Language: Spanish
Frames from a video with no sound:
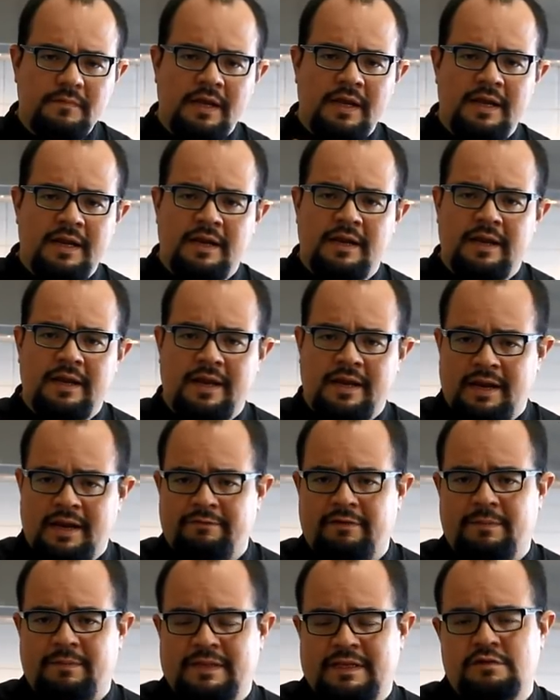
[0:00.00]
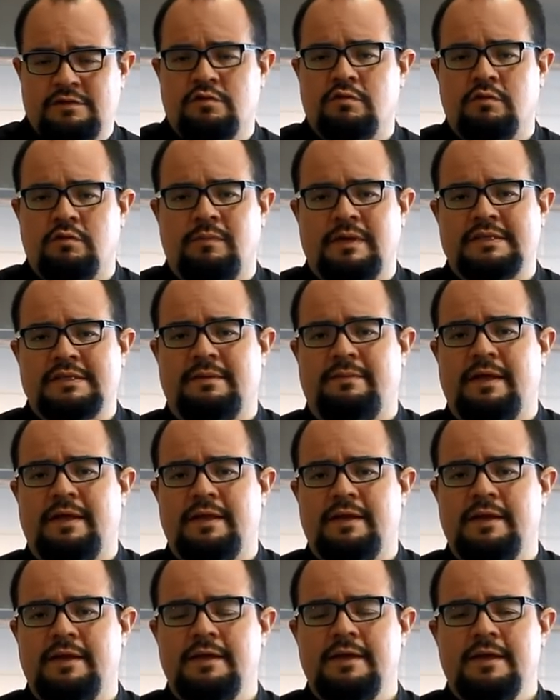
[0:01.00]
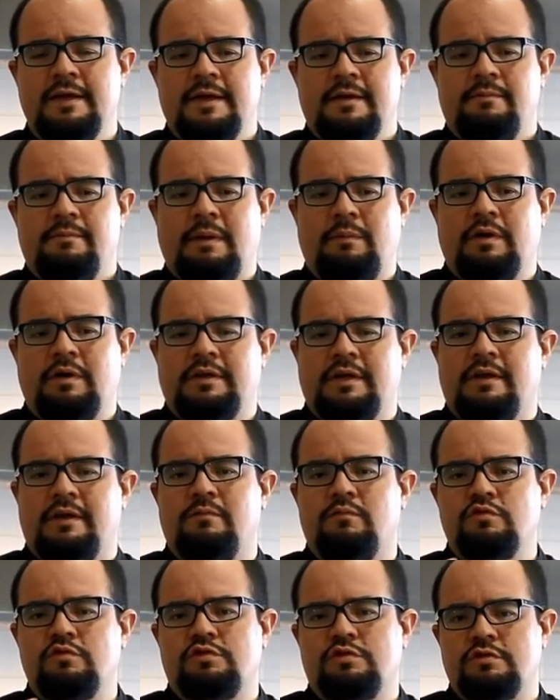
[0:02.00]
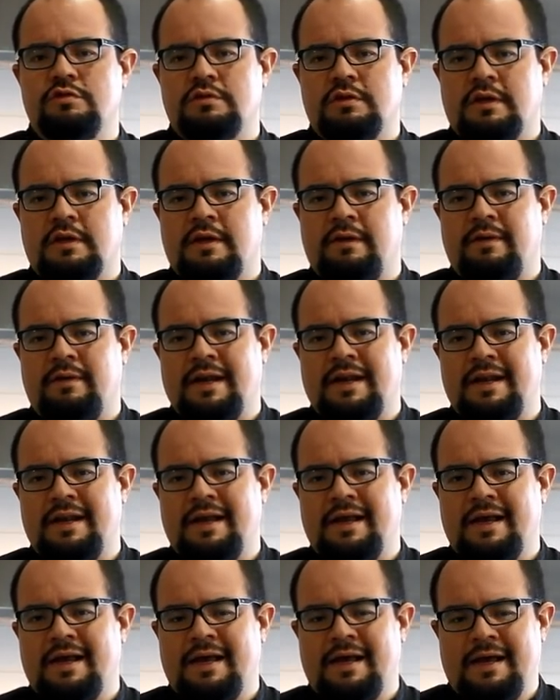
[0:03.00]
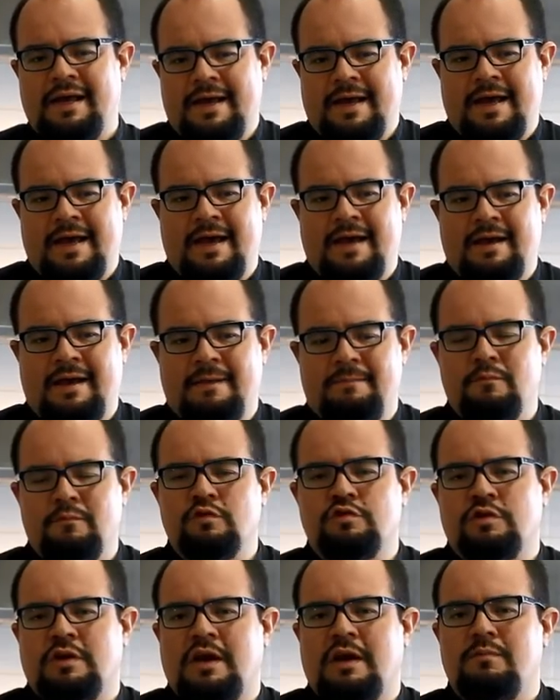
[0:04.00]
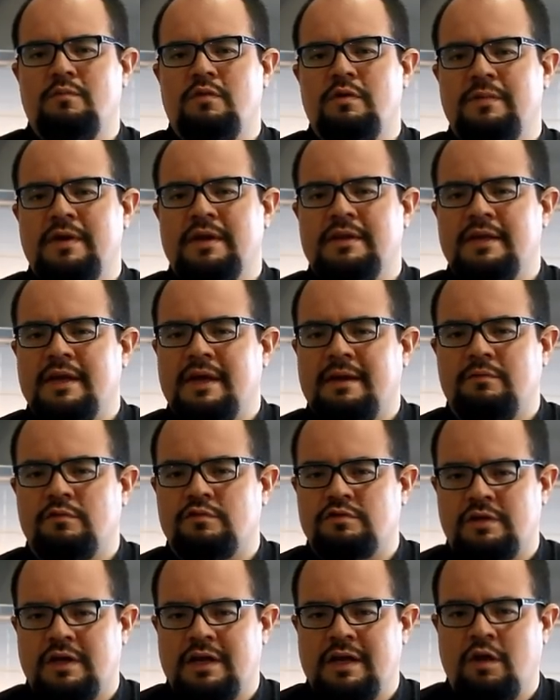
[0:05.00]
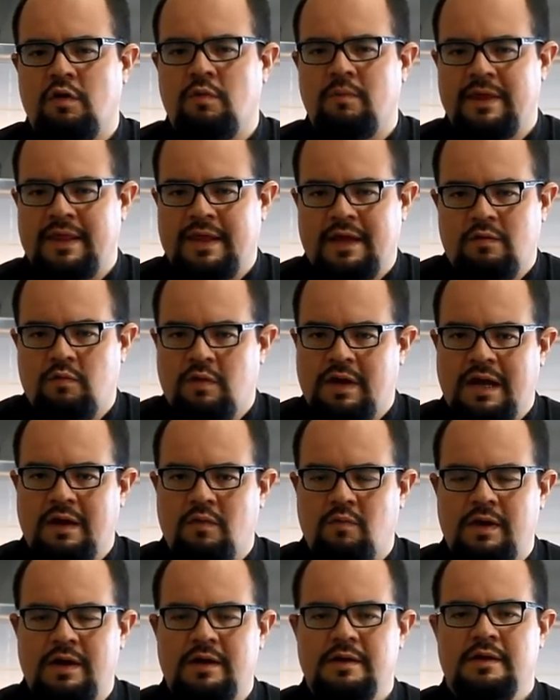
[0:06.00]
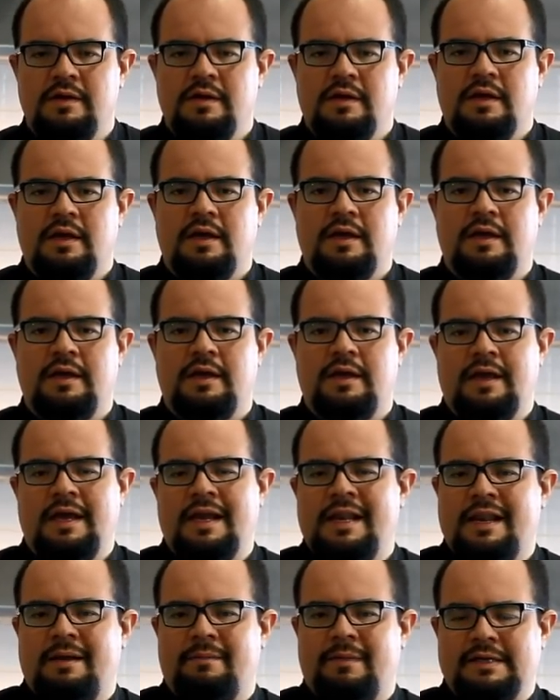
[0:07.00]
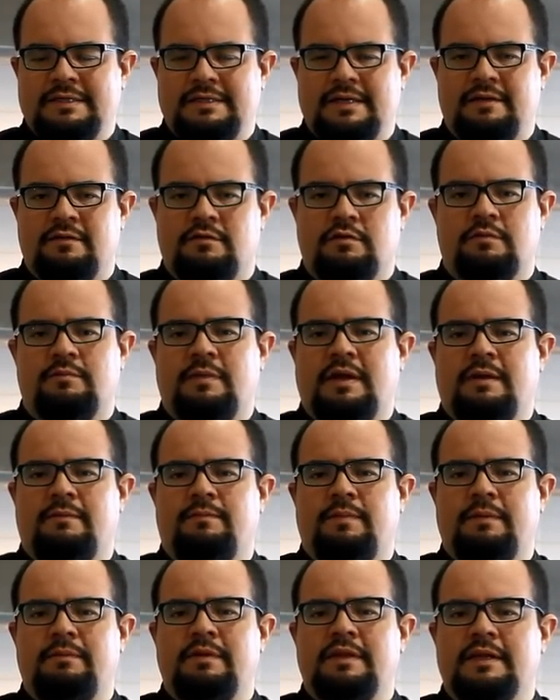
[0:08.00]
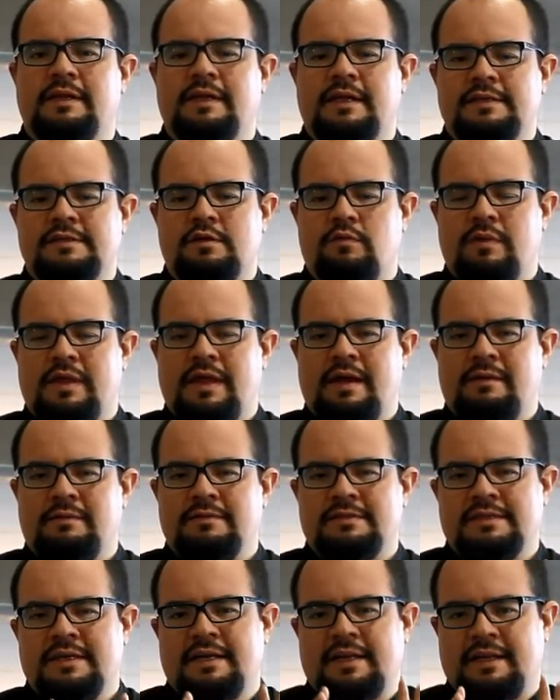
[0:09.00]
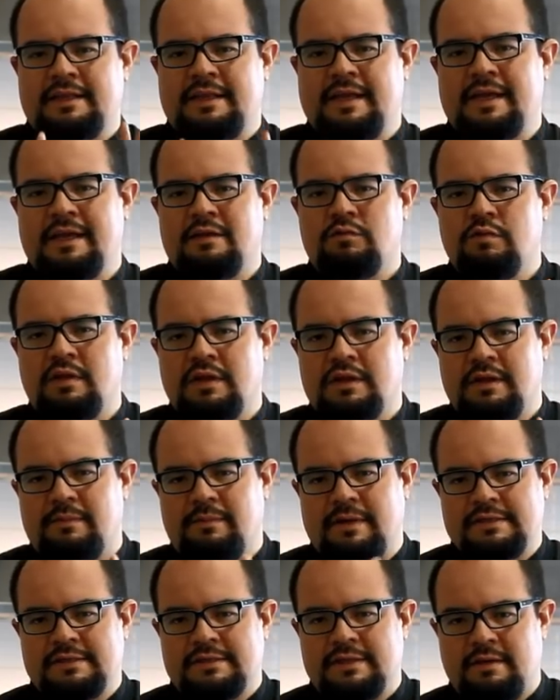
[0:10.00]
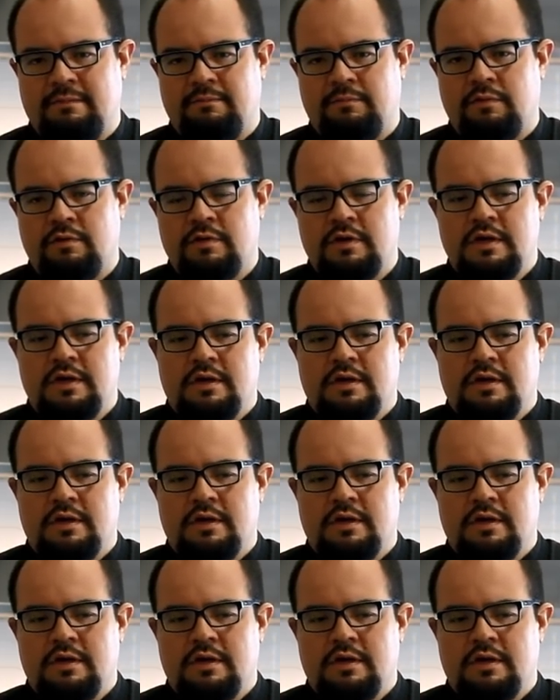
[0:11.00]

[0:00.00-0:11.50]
en, la fermentación con masa madre, vamos a tener muchos que van a emulsionar muy bien, digamos, la humedad o el agua eh, en la masa. Entonces van a permitir que esa humedad se retenga durante más tiempo.